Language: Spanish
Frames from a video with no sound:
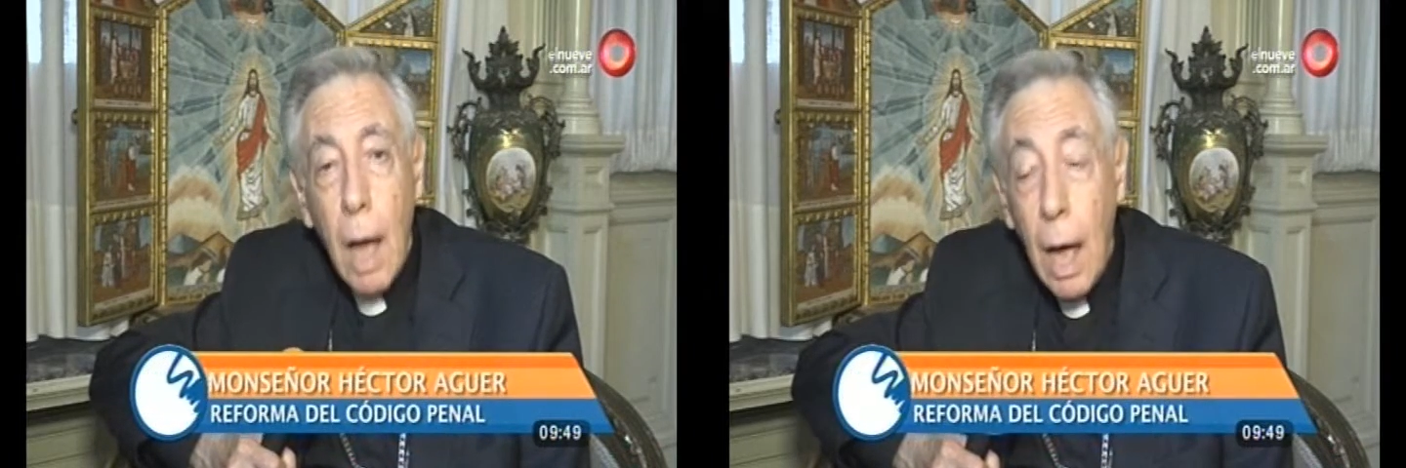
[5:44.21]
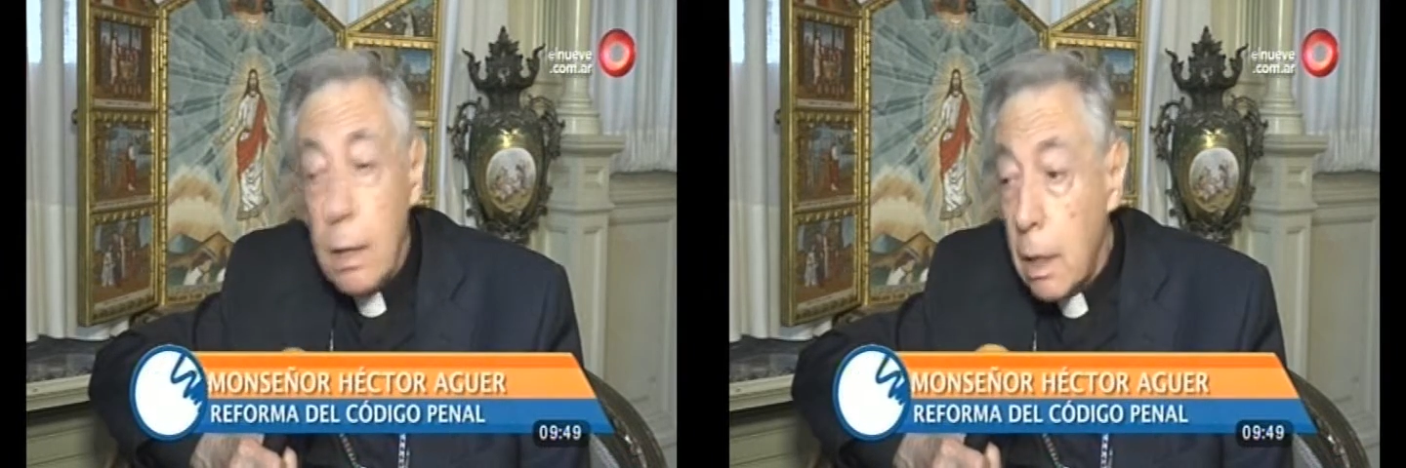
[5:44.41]

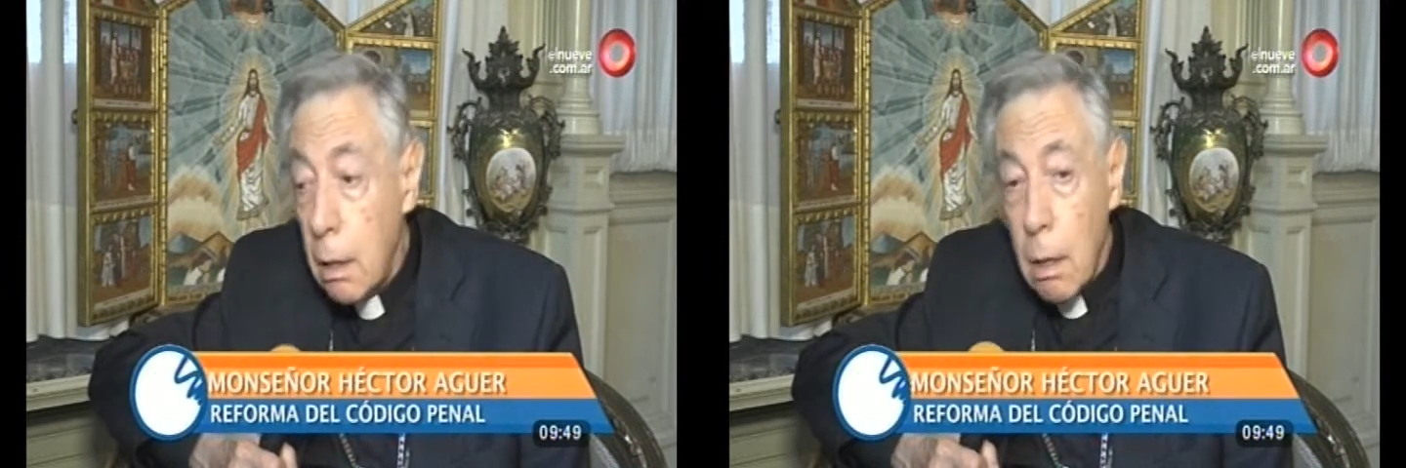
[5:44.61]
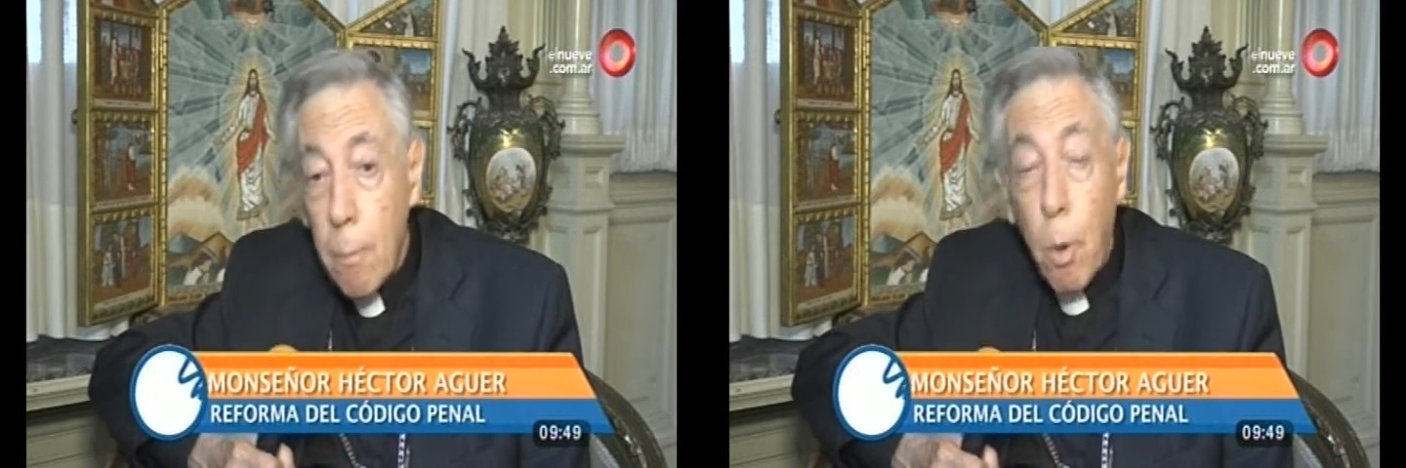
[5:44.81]
hay que
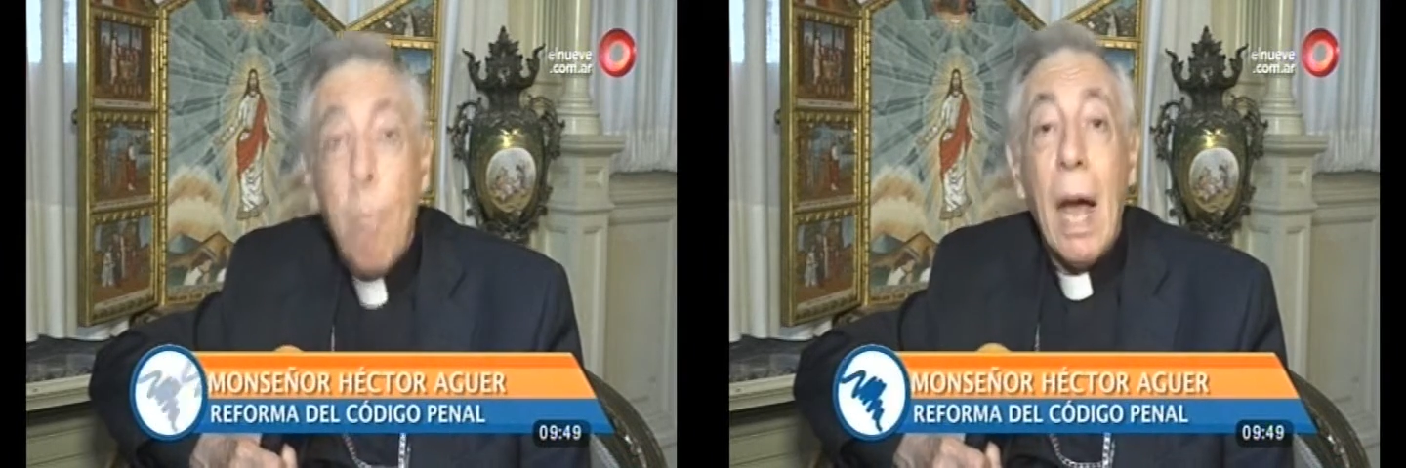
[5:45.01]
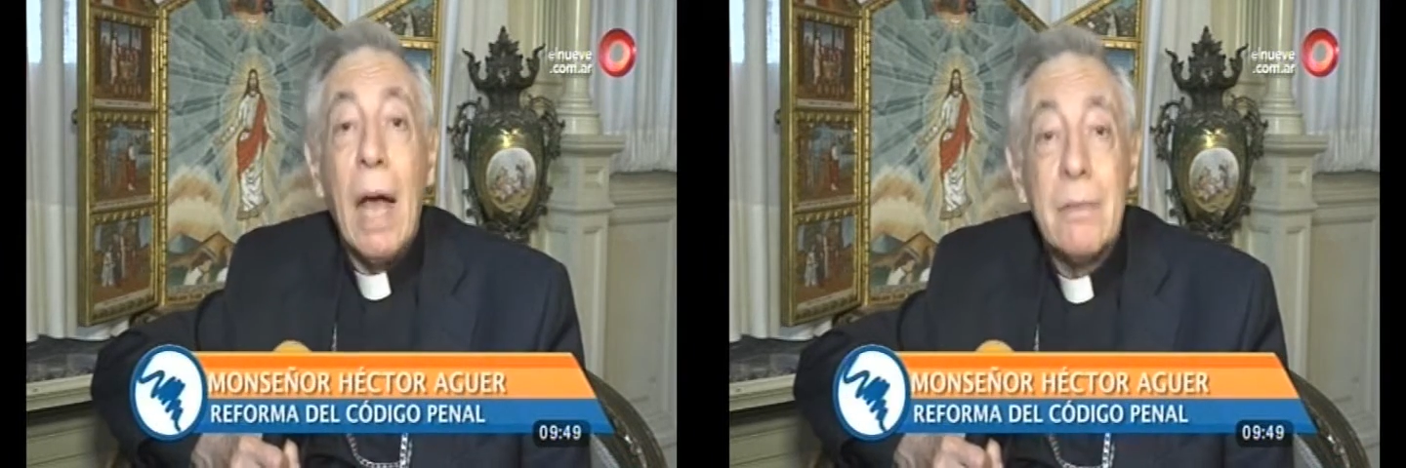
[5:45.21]

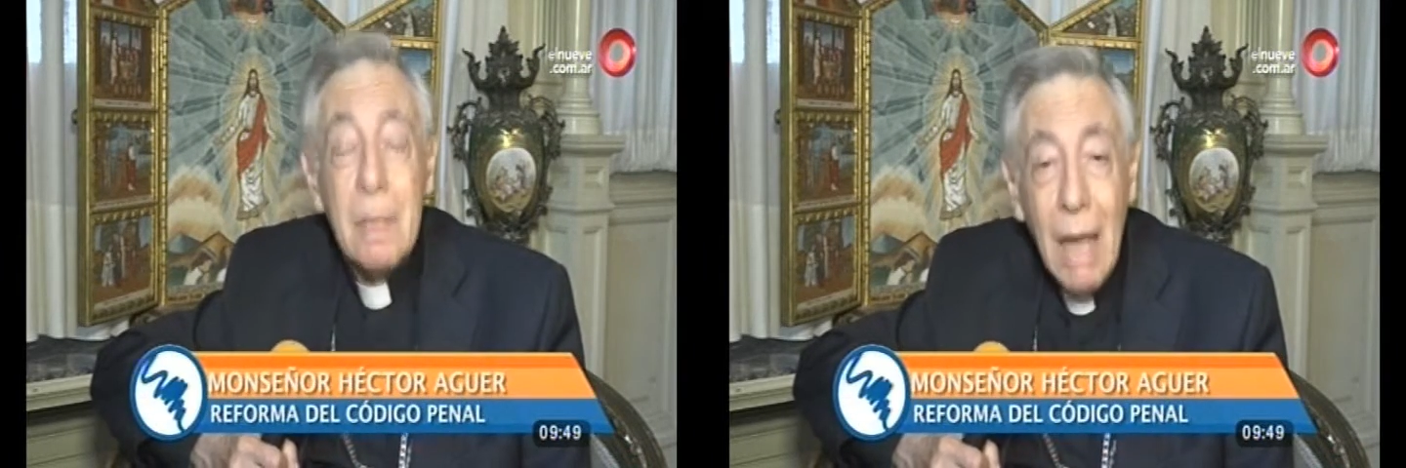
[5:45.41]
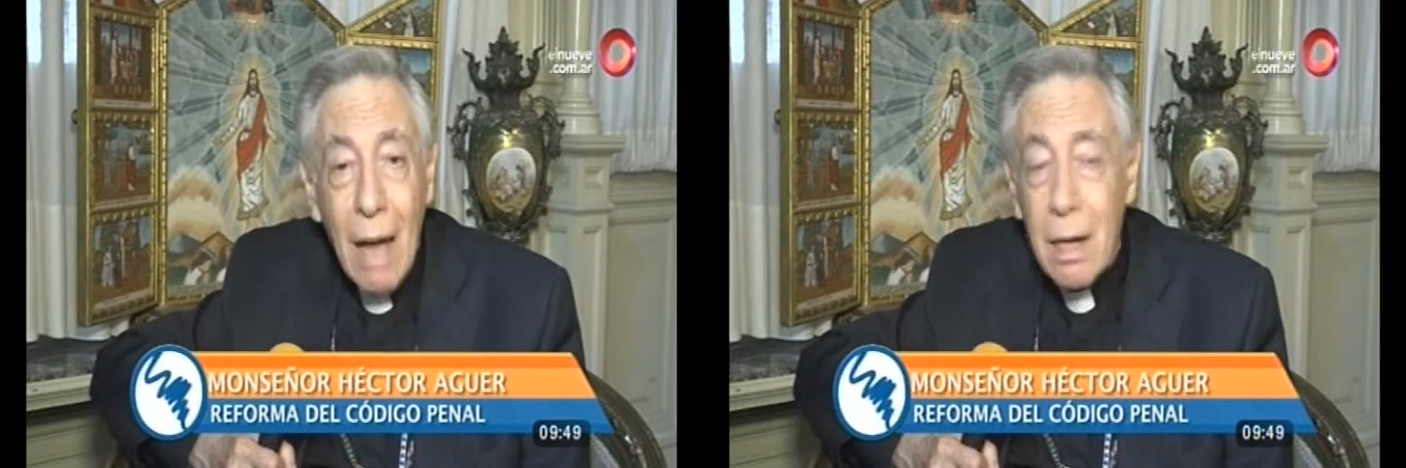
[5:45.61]

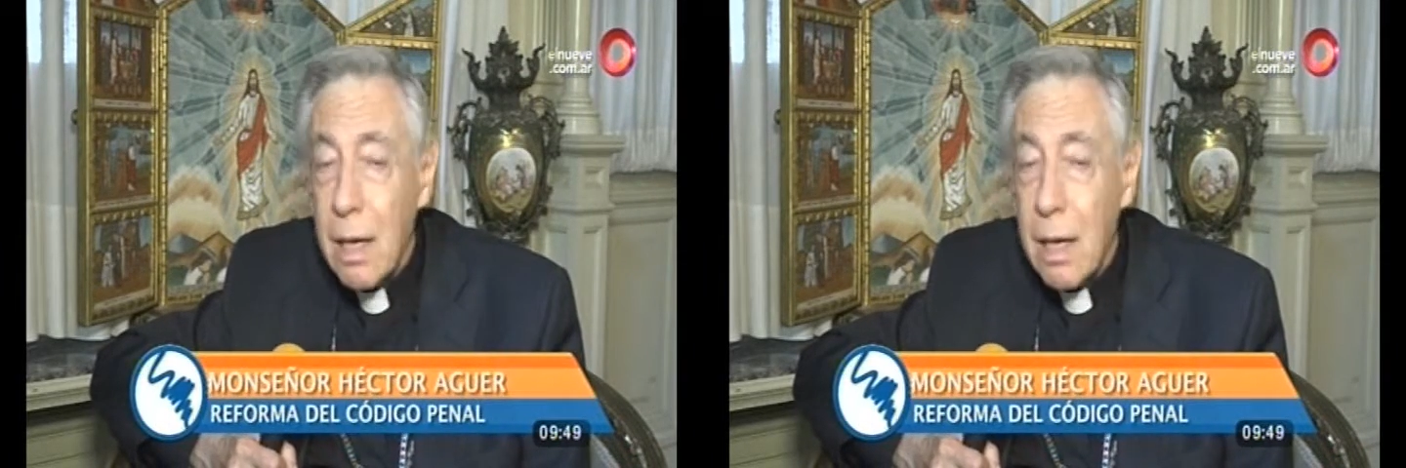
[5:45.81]
propagandear